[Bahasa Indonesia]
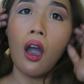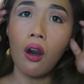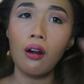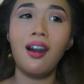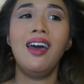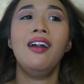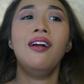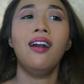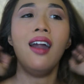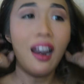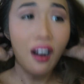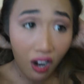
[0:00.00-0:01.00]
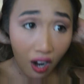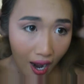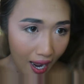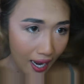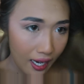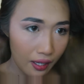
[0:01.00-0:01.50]
alright alright
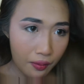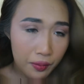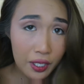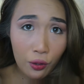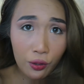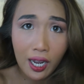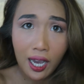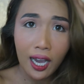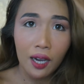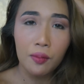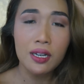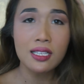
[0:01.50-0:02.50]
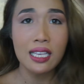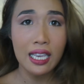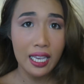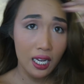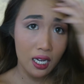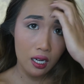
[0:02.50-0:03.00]
alright Minyo udah
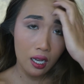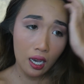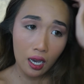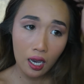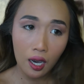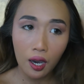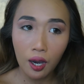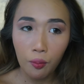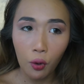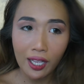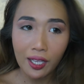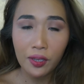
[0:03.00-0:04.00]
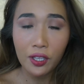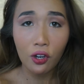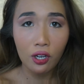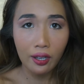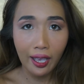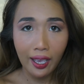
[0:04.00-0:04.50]
ngebersihin uh, mukanya
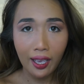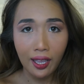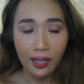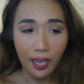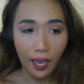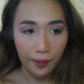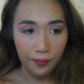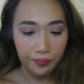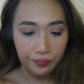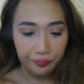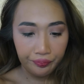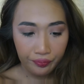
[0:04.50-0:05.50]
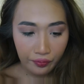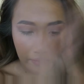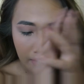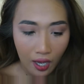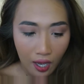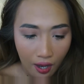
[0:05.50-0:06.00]
Minyo and yeah
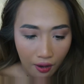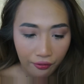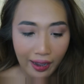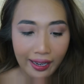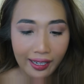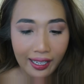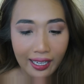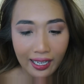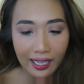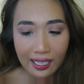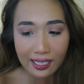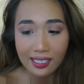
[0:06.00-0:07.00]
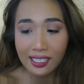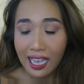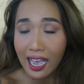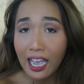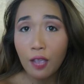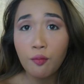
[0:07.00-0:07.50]
finally it is
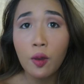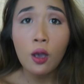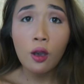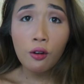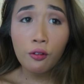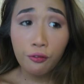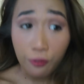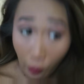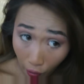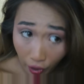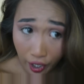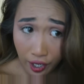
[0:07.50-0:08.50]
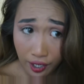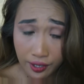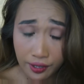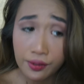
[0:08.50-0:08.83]
time for